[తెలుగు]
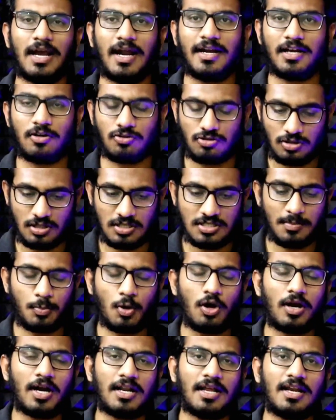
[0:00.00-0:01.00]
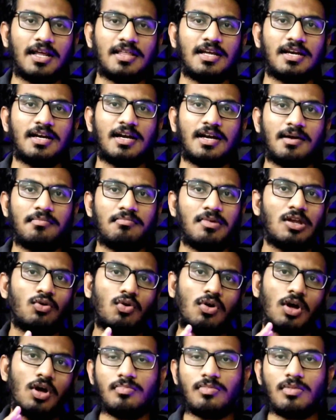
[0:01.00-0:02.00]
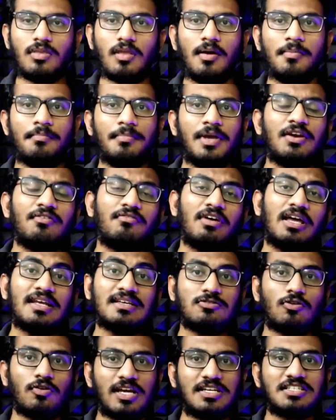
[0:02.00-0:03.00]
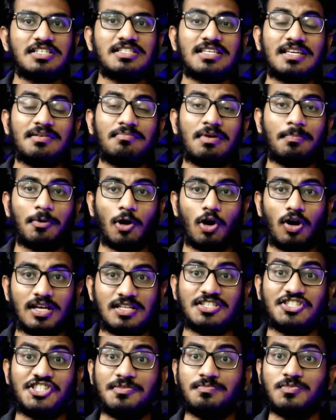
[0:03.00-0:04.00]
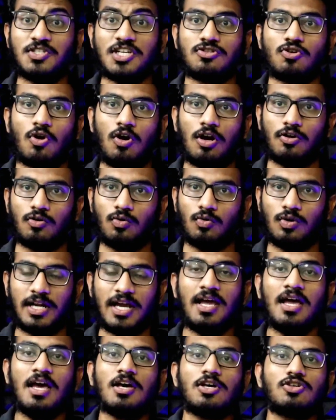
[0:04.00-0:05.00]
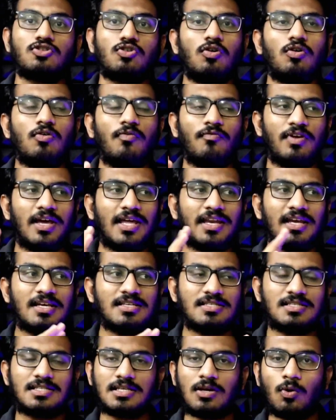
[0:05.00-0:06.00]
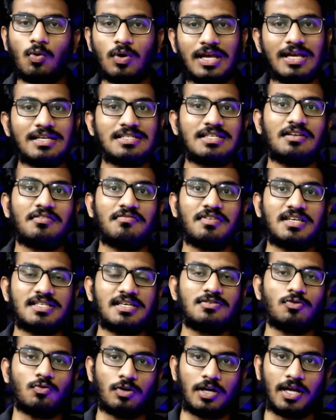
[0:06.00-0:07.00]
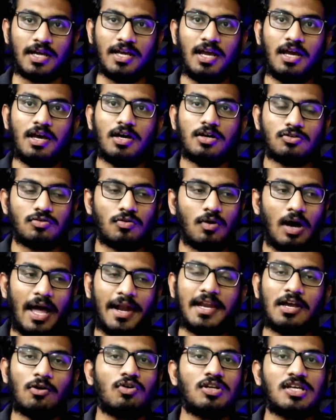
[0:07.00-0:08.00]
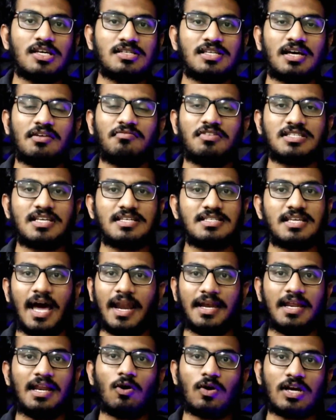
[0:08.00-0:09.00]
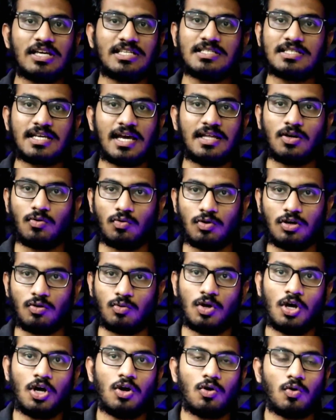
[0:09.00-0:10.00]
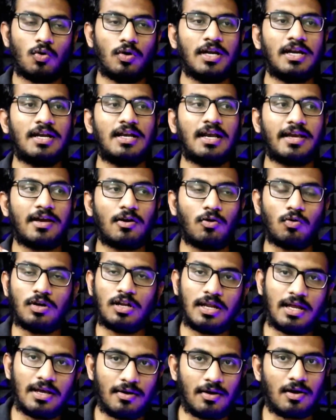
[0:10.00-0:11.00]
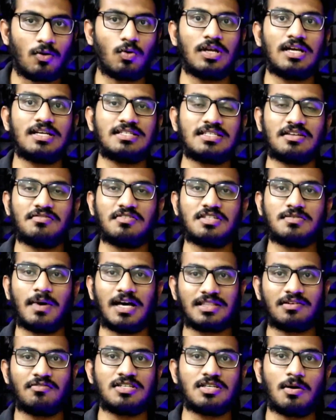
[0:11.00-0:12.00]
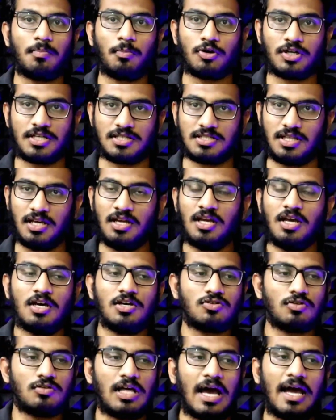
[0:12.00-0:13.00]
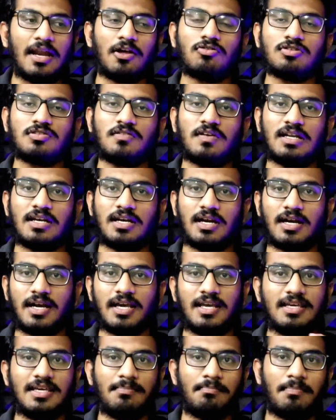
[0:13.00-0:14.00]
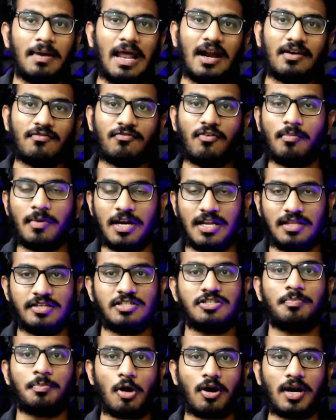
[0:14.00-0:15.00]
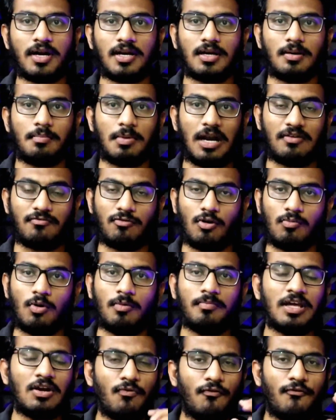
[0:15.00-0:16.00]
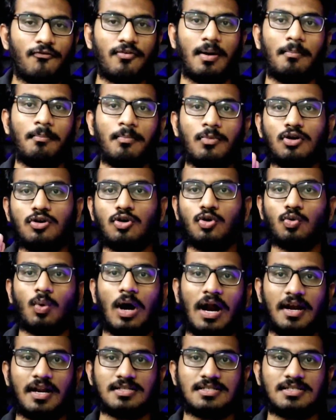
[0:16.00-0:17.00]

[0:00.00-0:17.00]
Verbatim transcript: ఐడియా వస్తుంది షిప్ రాకెట్ అనేది ఏంటంటే మీరు మీరు వేరియస్ లొకేషన్స్కి మీ ప్రోడక్ట్ని షిప్ చేసుకోవాలనుకుంటే సో వేరియస్ కొరియర్ సర్వీసెస్ ఉంటాయి సో అన్ని కొరియర్ సర్వీసెస్ అన్ని లొకేషన్స్కి అయితే ఉండవు కొన్నిట్లకి కొన్ని కొరియర్ సర్వీస్ మాత్రమే సపోర్ట్ ఇస్తాయి సో దానికోసం ఏంటంటే ఈ ప్లాట్ఫామ్ అనేది షిప్ రాకెట్ అనే ప్లాట్ఫామ్లో మీరు ఫ్రమ్ టు అడ్రస్